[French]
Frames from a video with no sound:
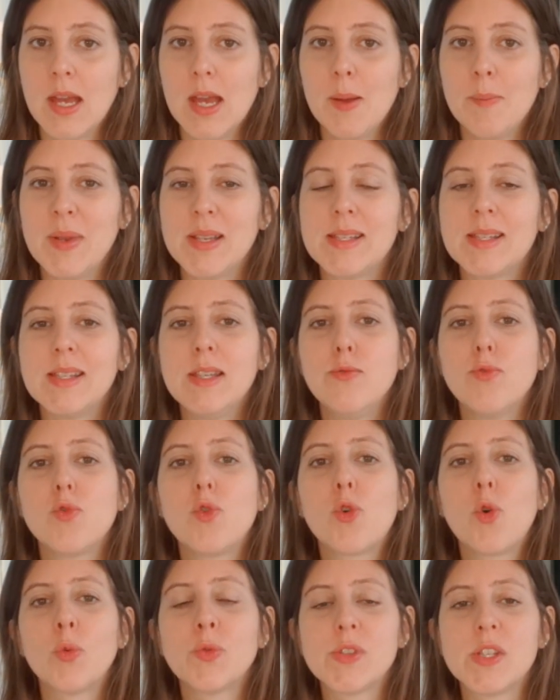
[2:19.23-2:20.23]
Mais si vous
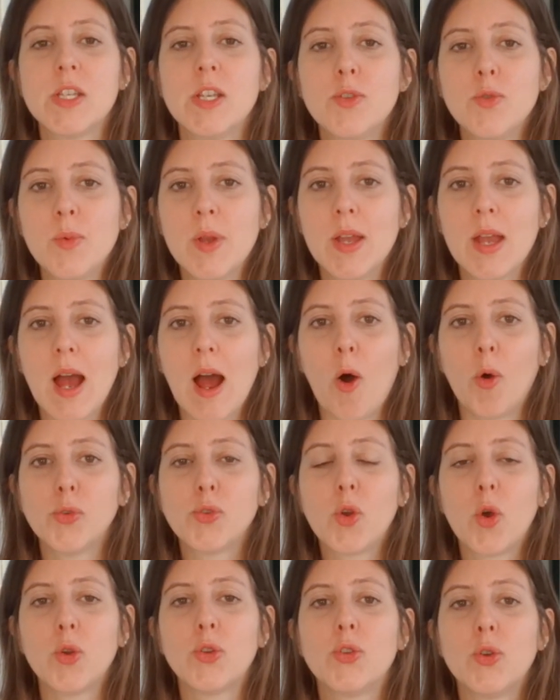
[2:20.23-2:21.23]
continuez à
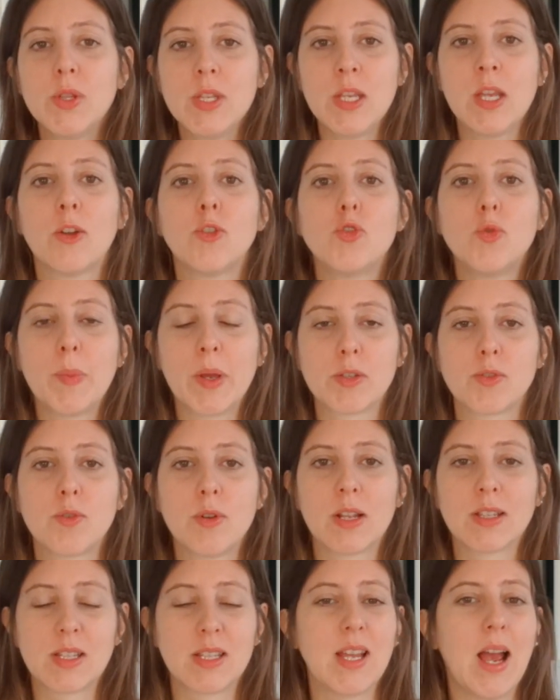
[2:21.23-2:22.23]
entretenir du
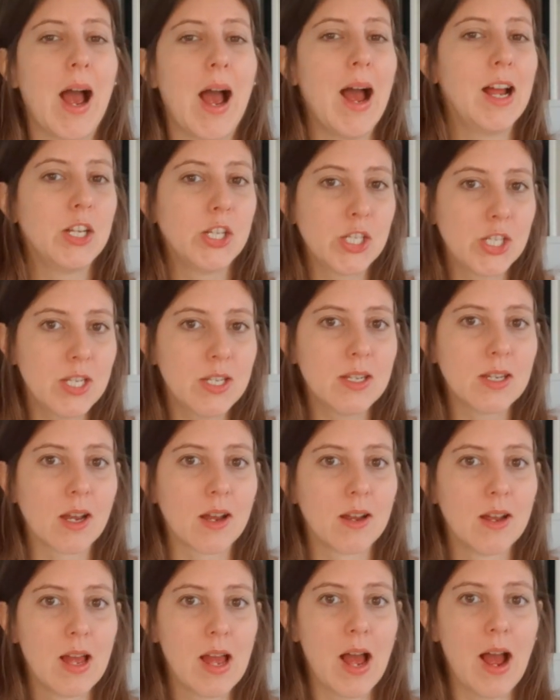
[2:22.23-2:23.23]
masculin, c'est-à-dire à
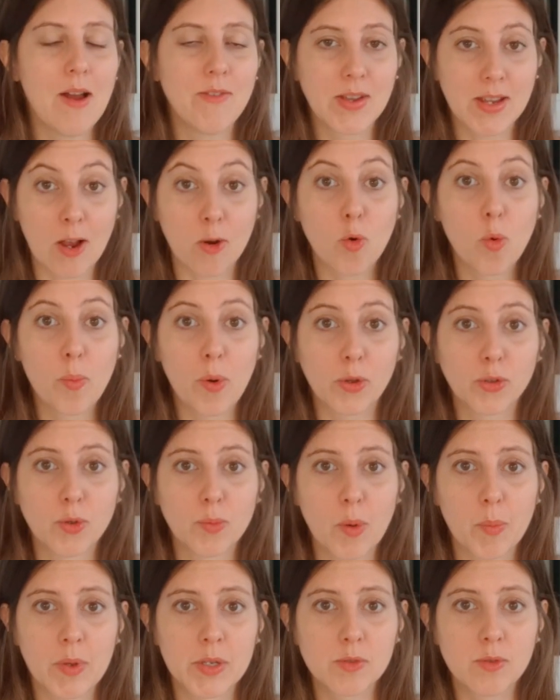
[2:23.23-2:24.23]
agir avec un
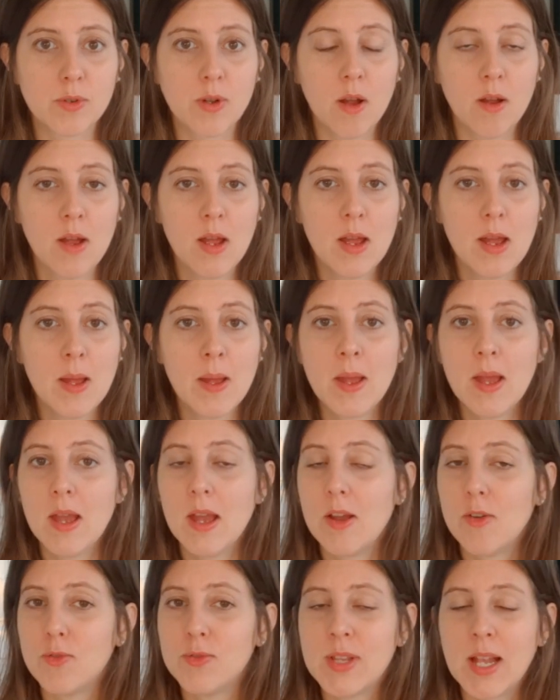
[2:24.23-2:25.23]
comportement masculin,
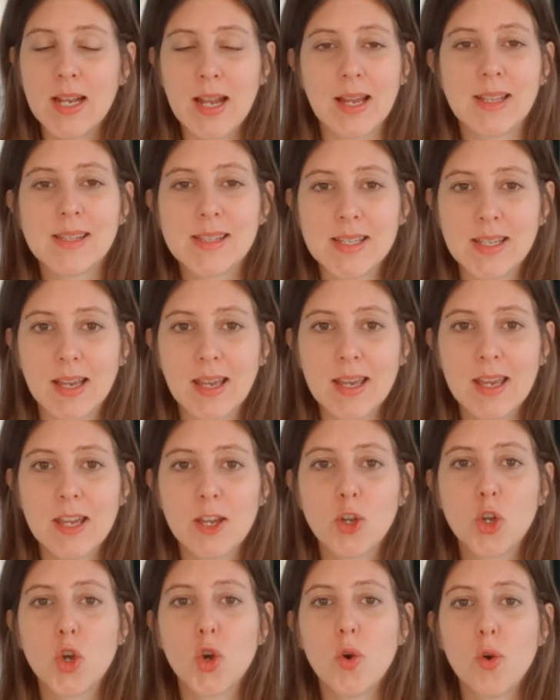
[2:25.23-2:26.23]
vous n'allez
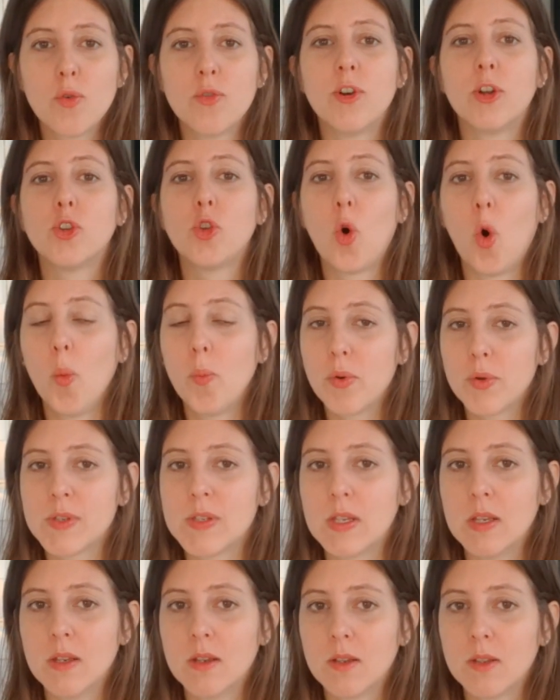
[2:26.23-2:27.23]
attirer que votre
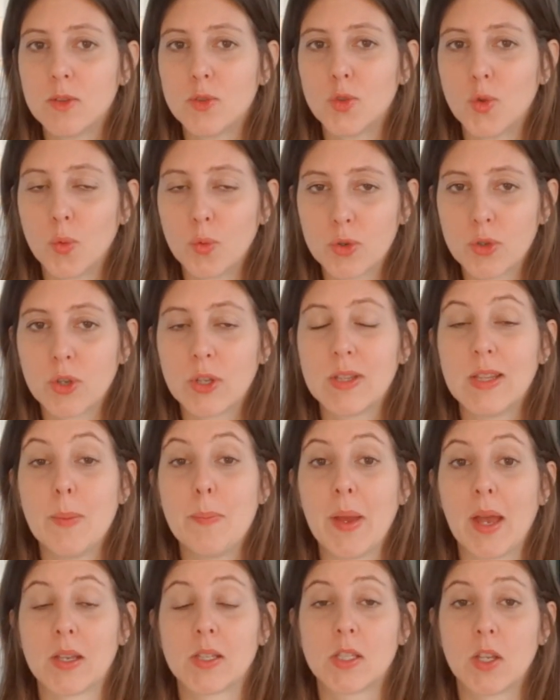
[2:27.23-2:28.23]
opposé, donc des
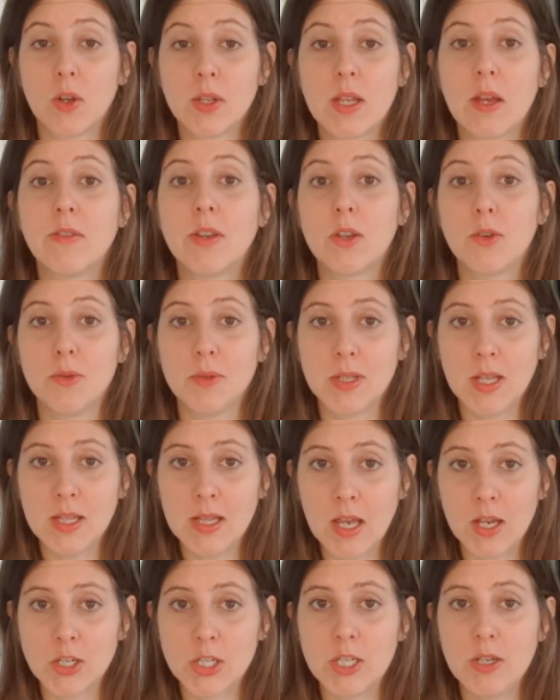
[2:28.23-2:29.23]
personnes avec une
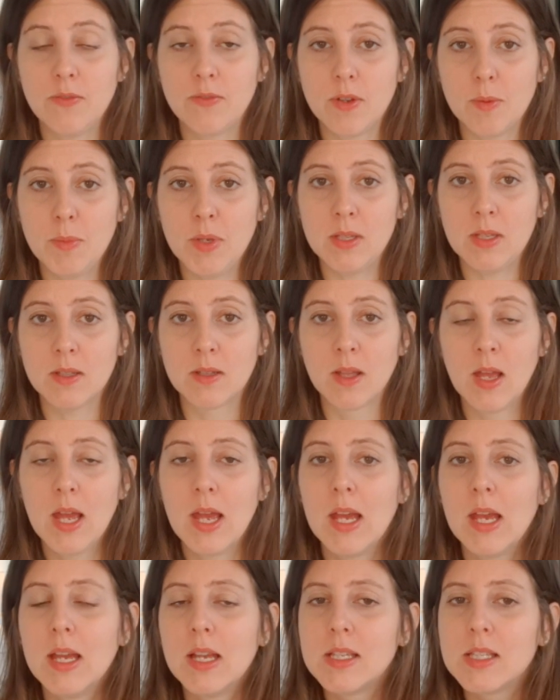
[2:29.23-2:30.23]
énergie féminine.
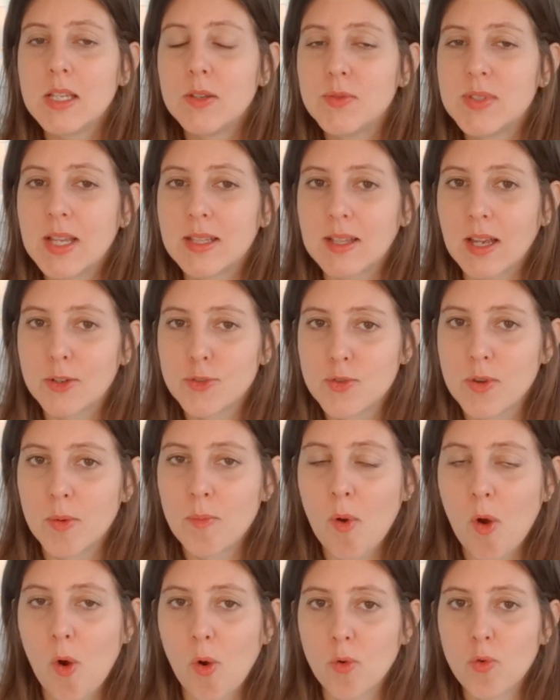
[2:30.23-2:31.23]
Si vous êtes
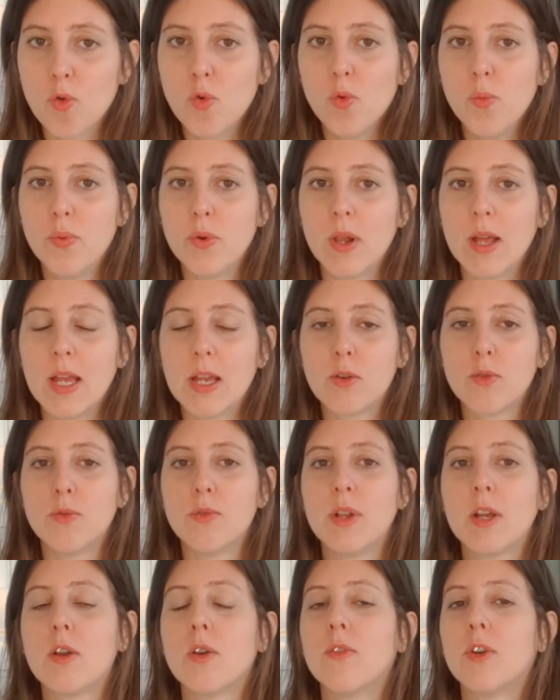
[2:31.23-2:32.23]
actuellement en couple et que vous
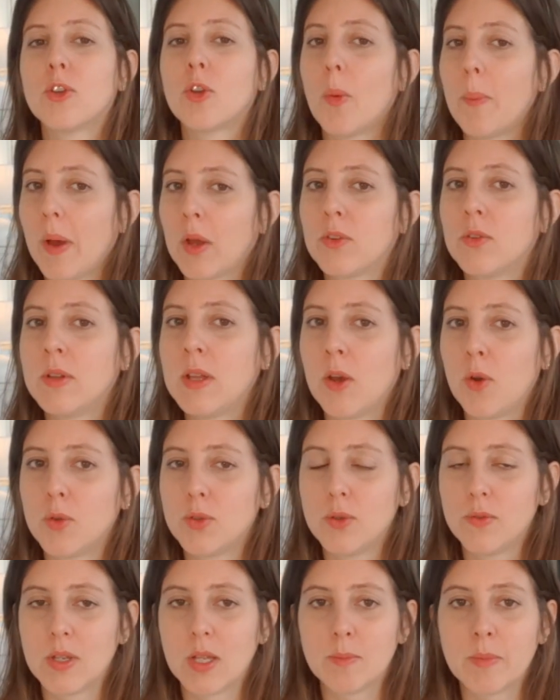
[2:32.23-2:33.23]
voulez que votre partenaire
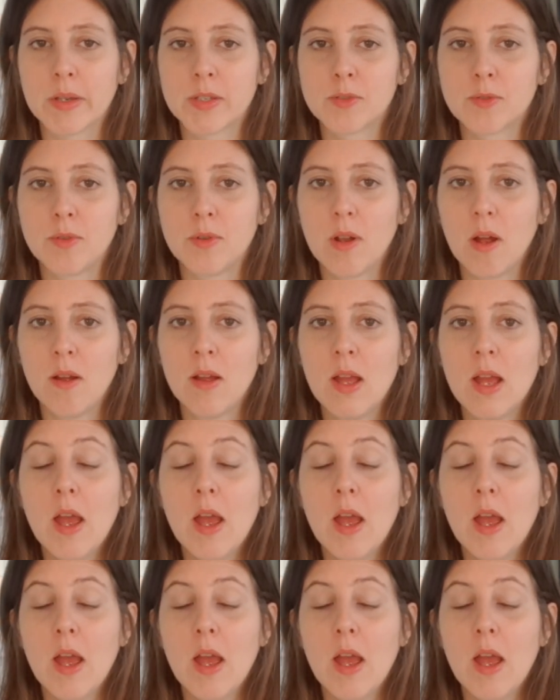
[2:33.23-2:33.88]
redevienne masculin,